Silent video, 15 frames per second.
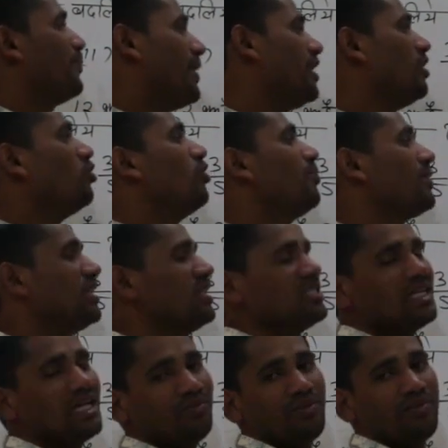भिन्न को
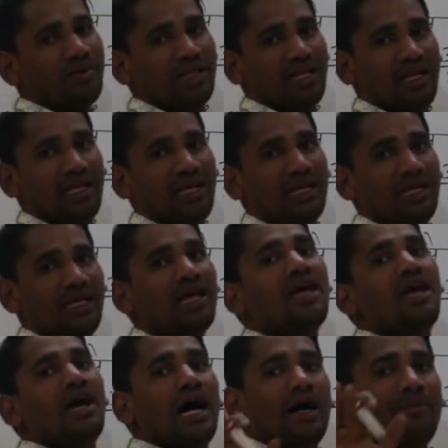प्रतिशत में बदलने के लिए
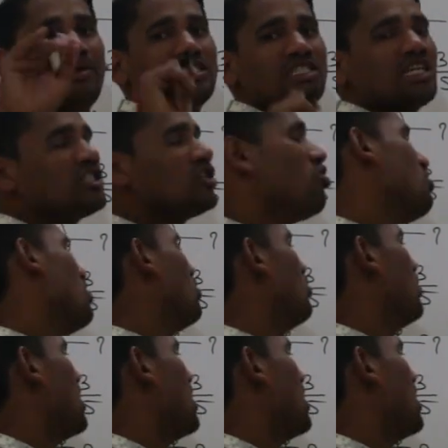हमेशा सौ का